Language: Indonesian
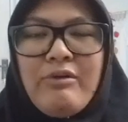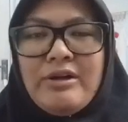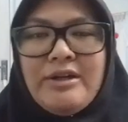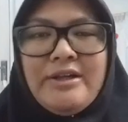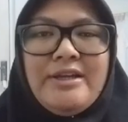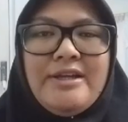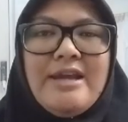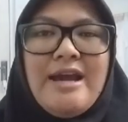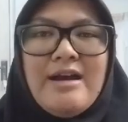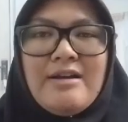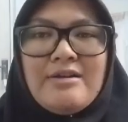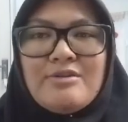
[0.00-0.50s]

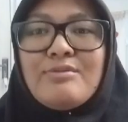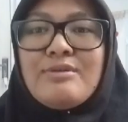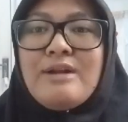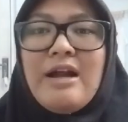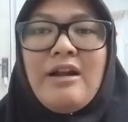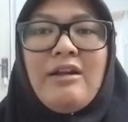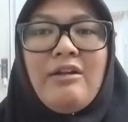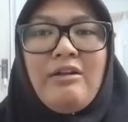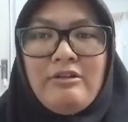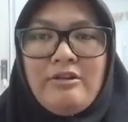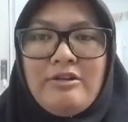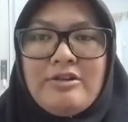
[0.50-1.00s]
awardee yang
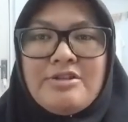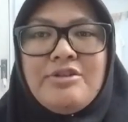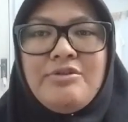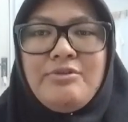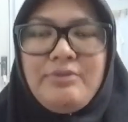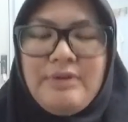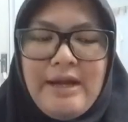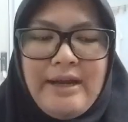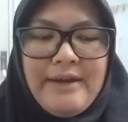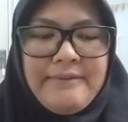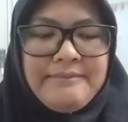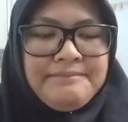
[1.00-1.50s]
sudah lolos
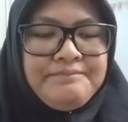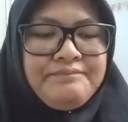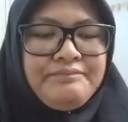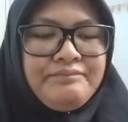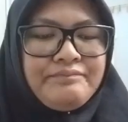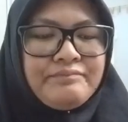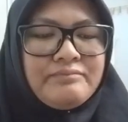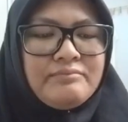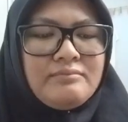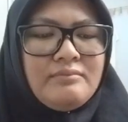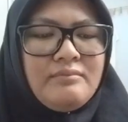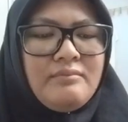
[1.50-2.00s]
juga.
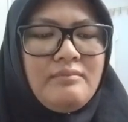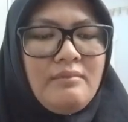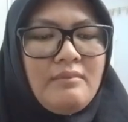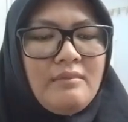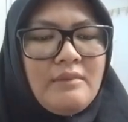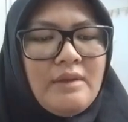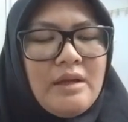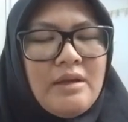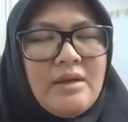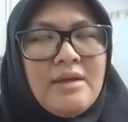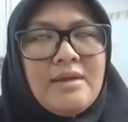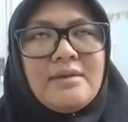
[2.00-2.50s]

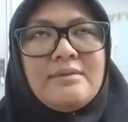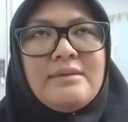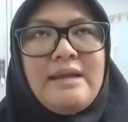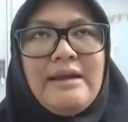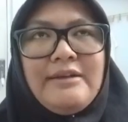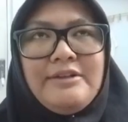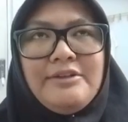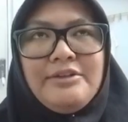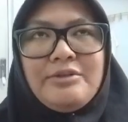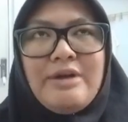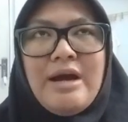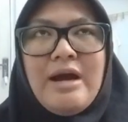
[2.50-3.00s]

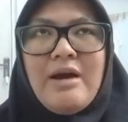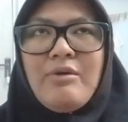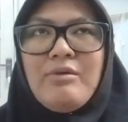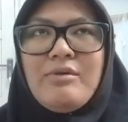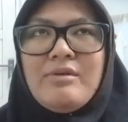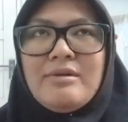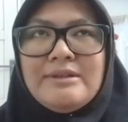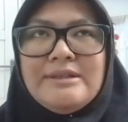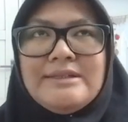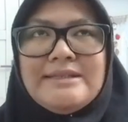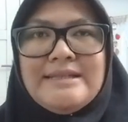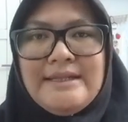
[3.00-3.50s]
Dan juga
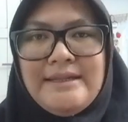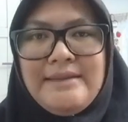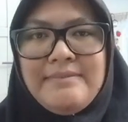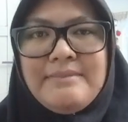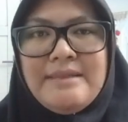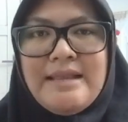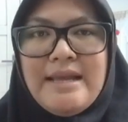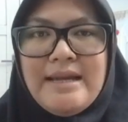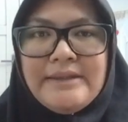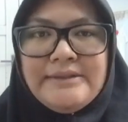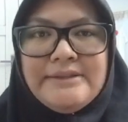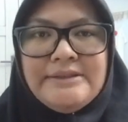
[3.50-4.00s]
aku di sini
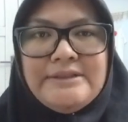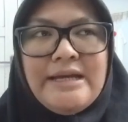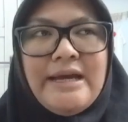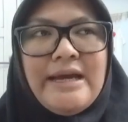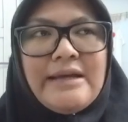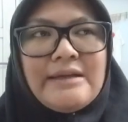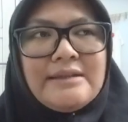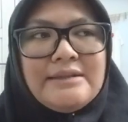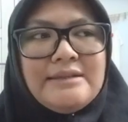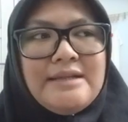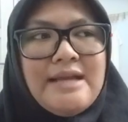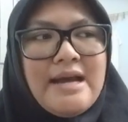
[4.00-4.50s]

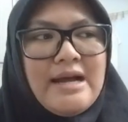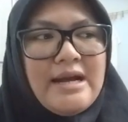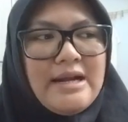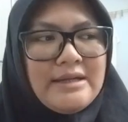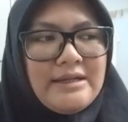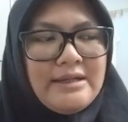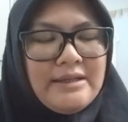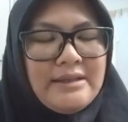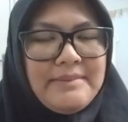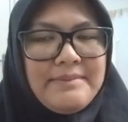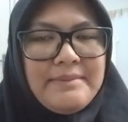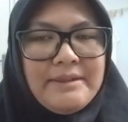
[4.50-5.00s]
belajar
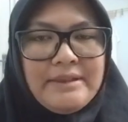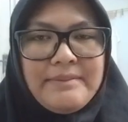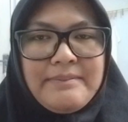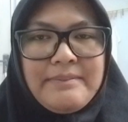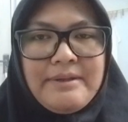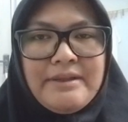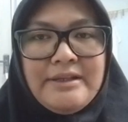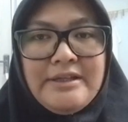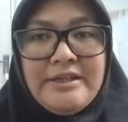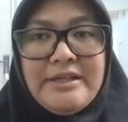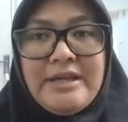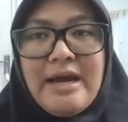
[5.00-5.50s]
dari
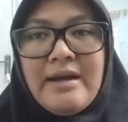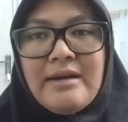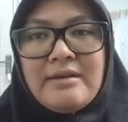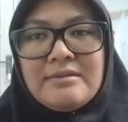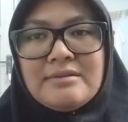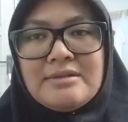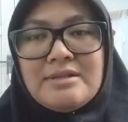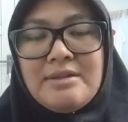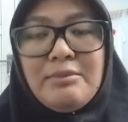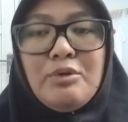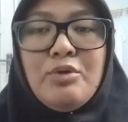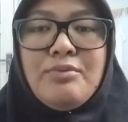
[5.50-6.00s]
teman-teman
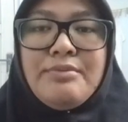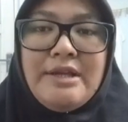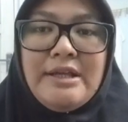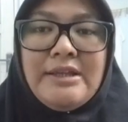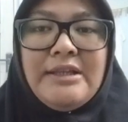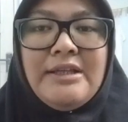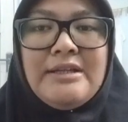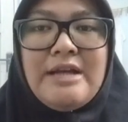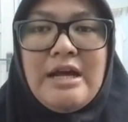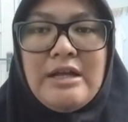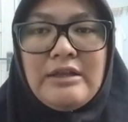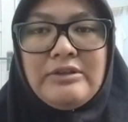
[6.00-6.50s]
yang sebelumnya
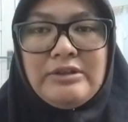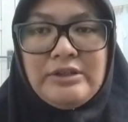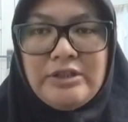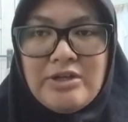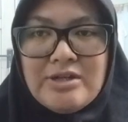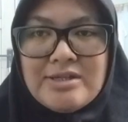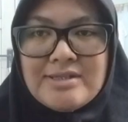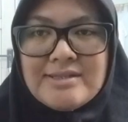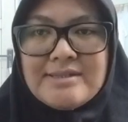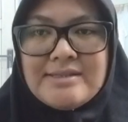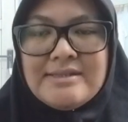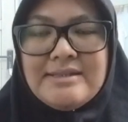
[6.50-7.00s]
tidak
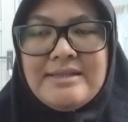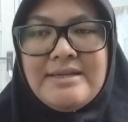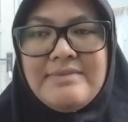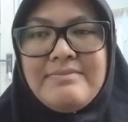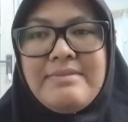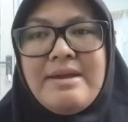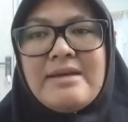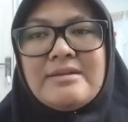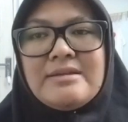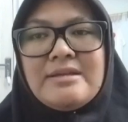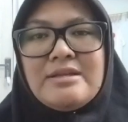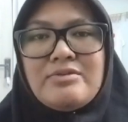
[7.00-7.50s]
lolos
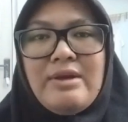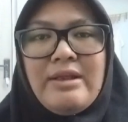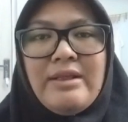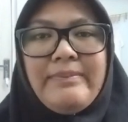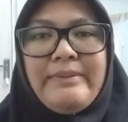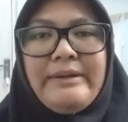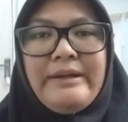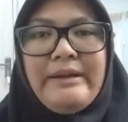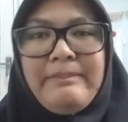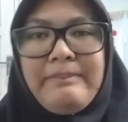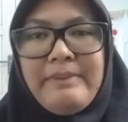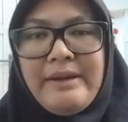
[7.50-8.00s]
di beasiswa
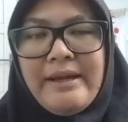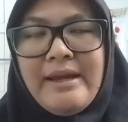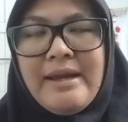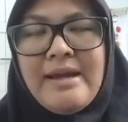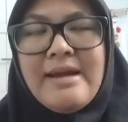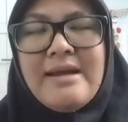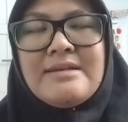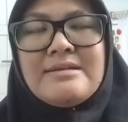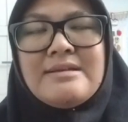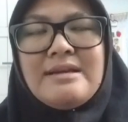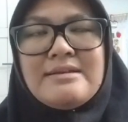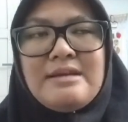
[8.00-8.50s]
LPDP,
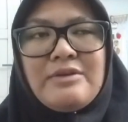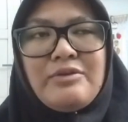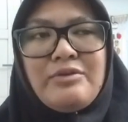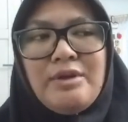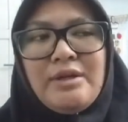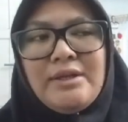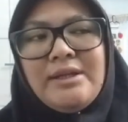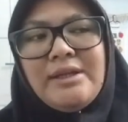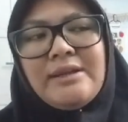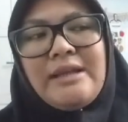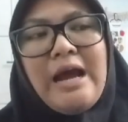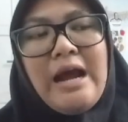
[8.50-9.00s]
salah
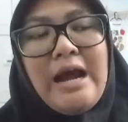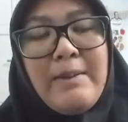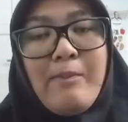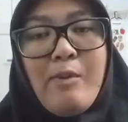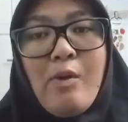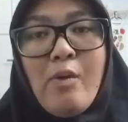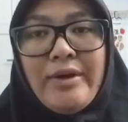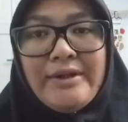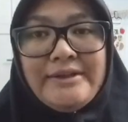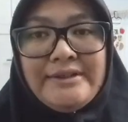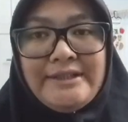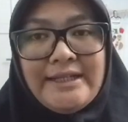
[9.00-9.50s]
satunya di tahap
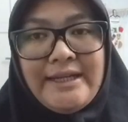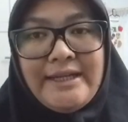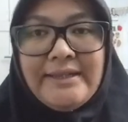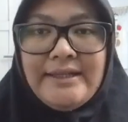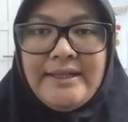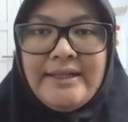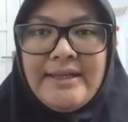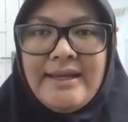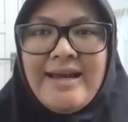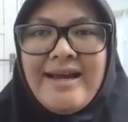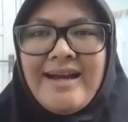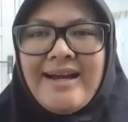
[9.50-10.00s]
wawancara
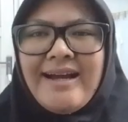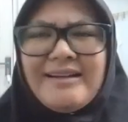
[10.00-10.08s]
ini.